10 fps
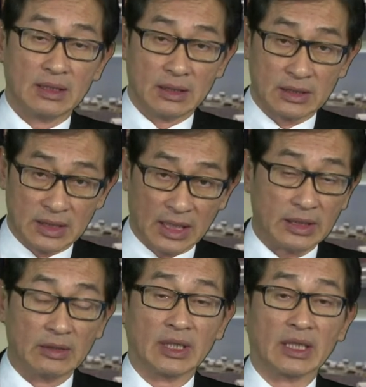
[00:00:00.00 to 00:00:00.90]
下
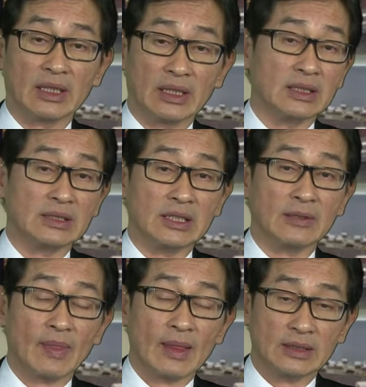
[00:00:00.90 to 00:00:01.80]
调那个利息，
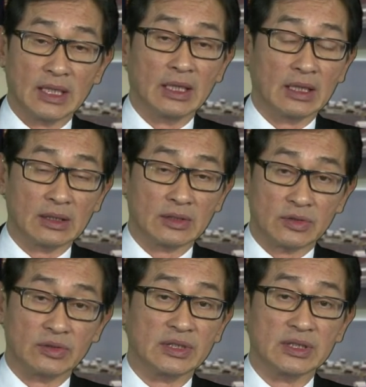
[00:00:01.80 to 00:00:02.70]
这两个
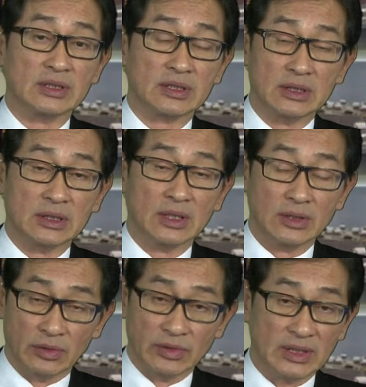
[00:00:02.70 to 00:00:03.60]
措施是
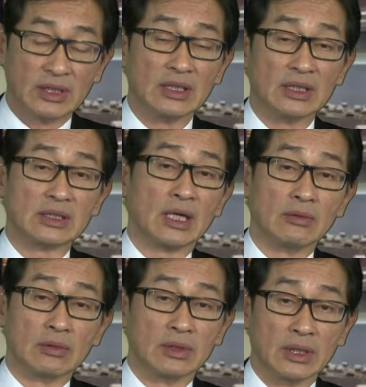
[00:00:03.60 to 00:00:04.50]
有一定的效
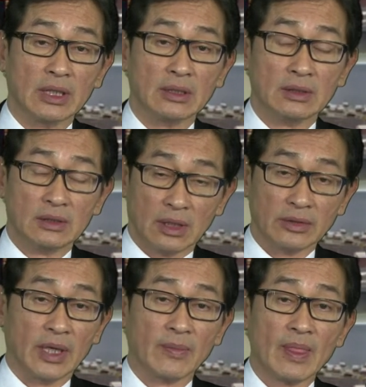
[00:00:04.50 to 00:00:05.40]
果的。当
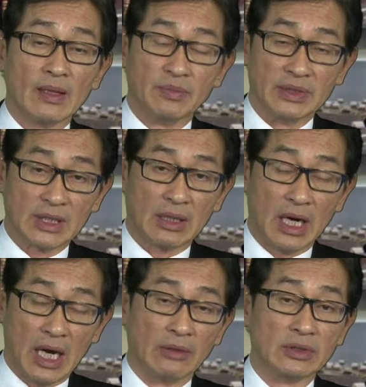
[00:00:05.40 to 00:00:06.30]
然，比较
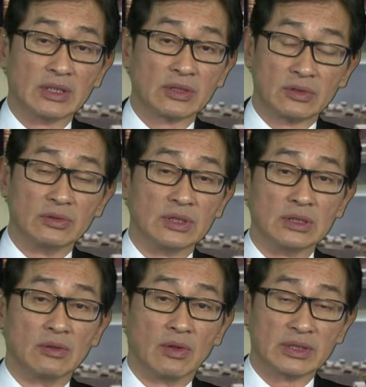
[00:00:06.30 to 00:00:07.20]
好的数
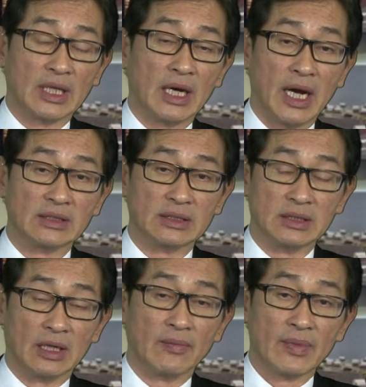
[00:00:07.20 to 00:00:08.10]
字，我想还是
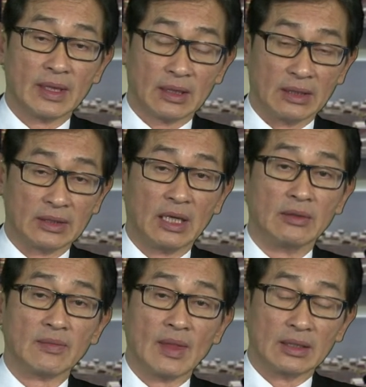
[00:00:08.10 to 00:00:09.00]
要等到
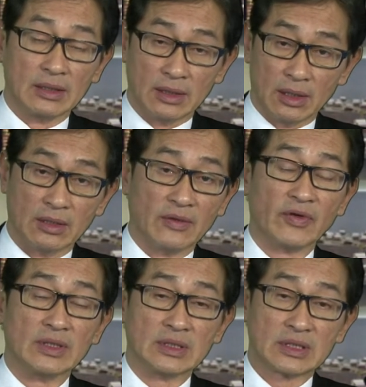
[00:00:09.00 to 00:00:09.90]
第二月
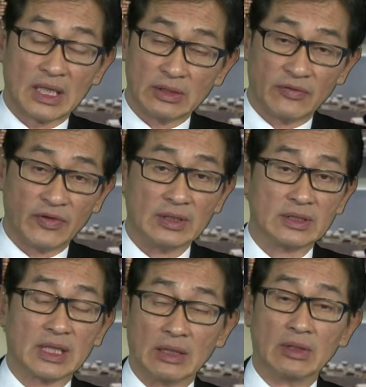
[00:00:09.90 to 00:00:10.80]
份、三月份
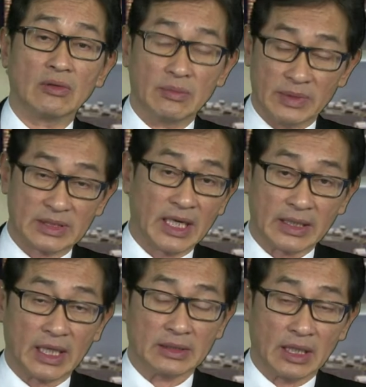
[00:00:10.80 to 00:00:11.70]
稍后我们才
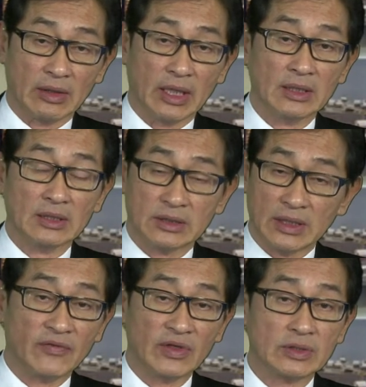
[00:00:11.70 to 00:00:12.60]
看到了。这
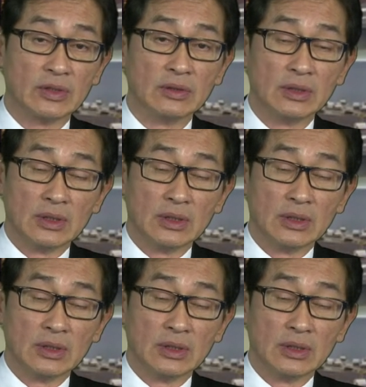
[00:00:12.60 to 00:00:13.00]
一分钟，